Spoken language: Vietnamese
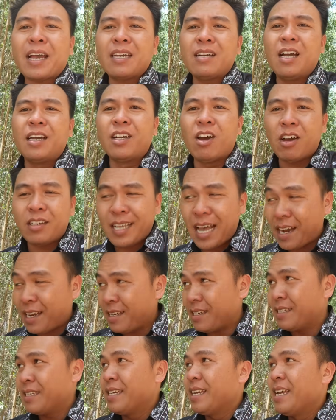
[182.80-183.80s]
là cái người nói rằng
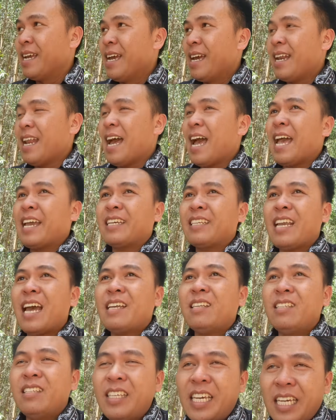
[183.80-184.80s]
ấy là anh
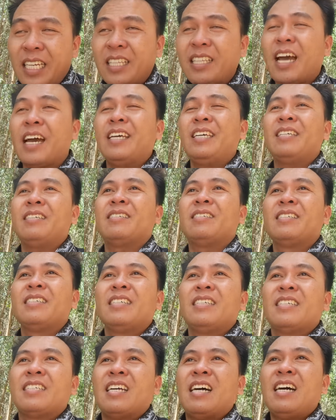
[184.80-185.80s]
đã nhìn thấy
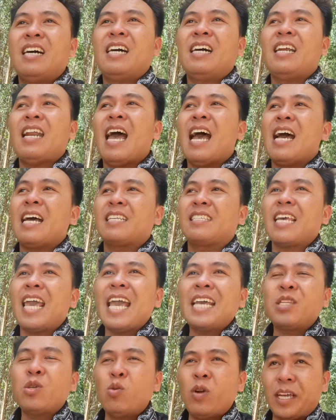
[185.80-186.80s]
đó là
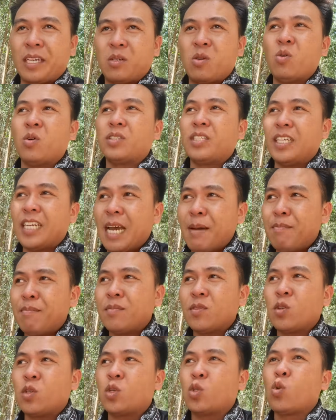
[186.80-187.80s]
xe du lịch của dì Năm
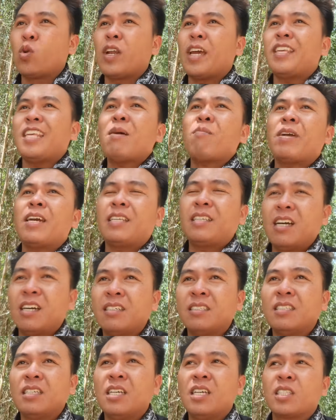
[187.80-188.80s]
rồi xuống đấy nhóc hết
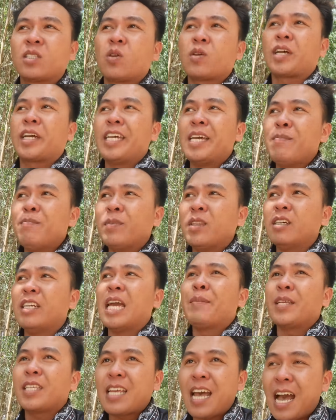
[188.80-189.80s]
trơn, rồi kiếm từ
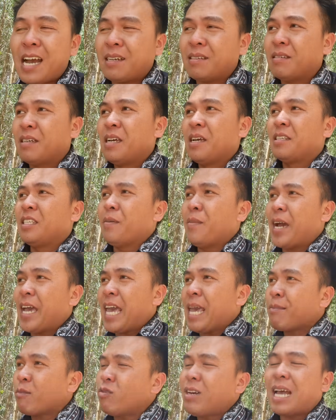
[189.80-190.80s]
đêm đến sáng. Nhưng mà
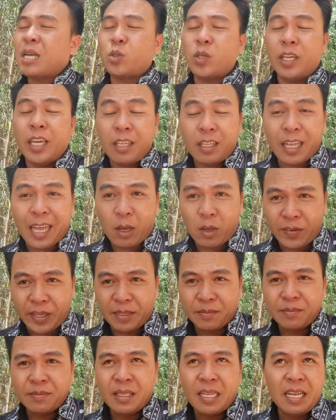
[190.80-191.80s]
em cũng đang suy nghĩ như thế này quý
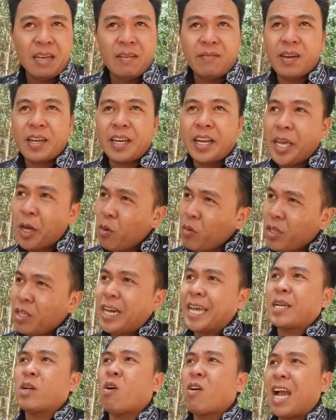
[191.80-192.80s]
vị. Và nếu
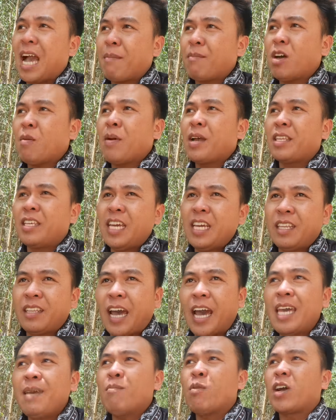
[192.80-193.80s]
như anh Khò Cám đó mà nhìn
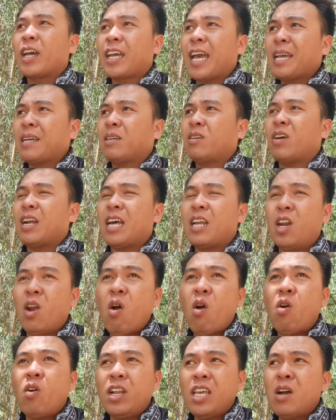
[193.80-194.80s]
thấy một cái cách gọi là
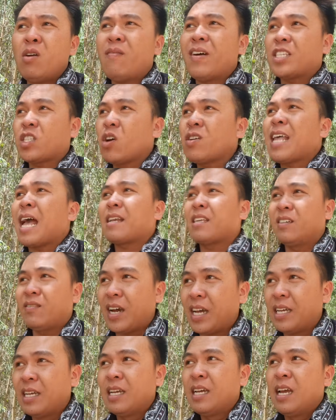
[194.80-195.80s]
lộ liễu và rõ ràng như
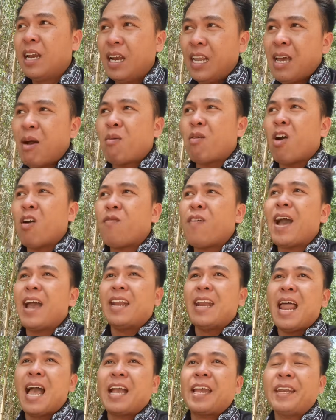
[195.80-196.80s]
vậy, liệu có
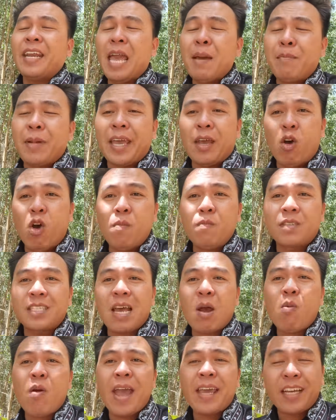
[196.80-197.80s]
phải là cái đêm ngày hôm
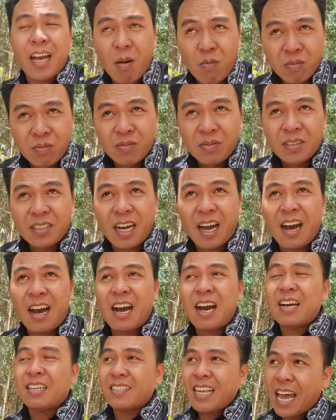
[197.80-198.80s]
sau hay không?
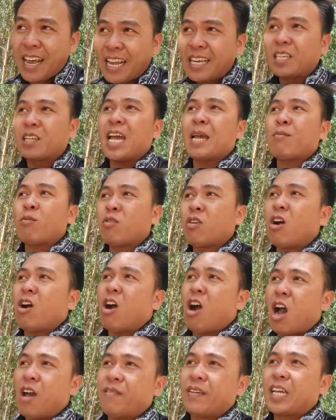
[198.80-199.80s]
Đó, gia đình em cũng có
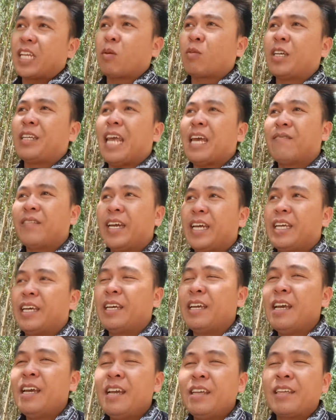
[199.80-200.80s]
hỏi về cái thông tin này
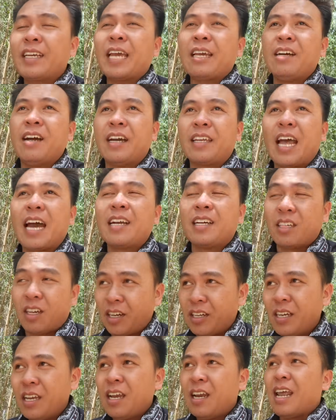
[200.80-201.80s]
về những cái người thân
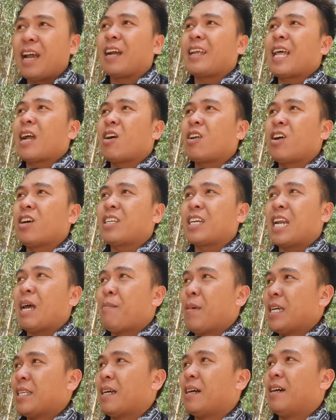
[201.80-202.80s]
rồi, là người ta có nói rằng
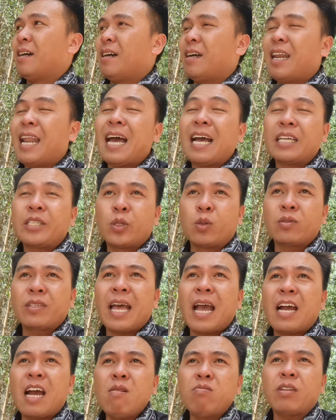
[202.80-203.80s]
là bây giờ ấy, là chúng
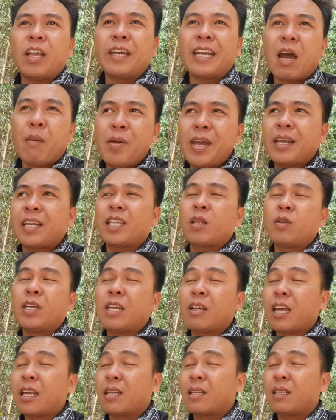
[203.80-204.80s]
ta không thể nào biết cái thông
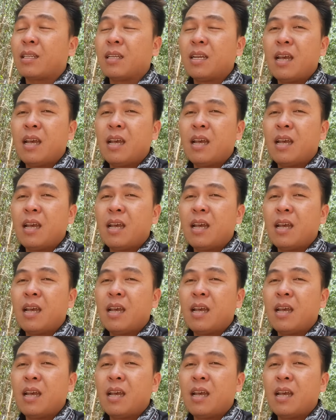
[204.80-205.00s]
tin là thật,